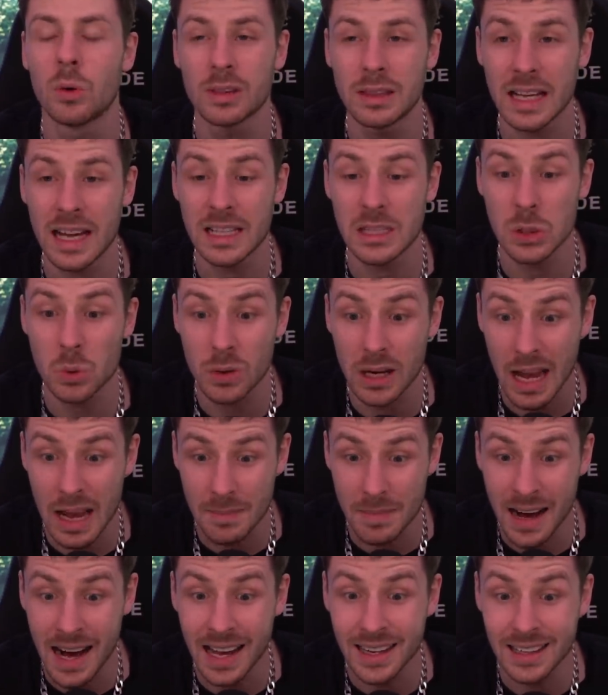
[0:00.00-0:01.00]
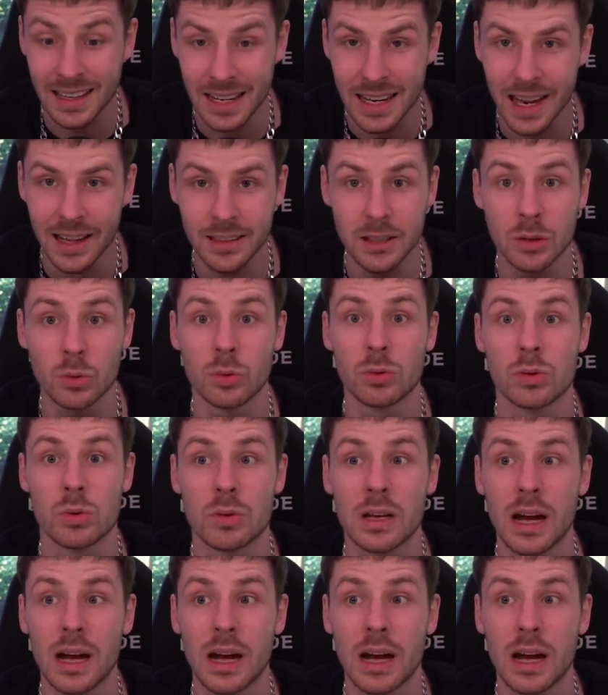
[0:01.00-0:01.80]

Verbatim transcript: und dann sogar im Handel landet und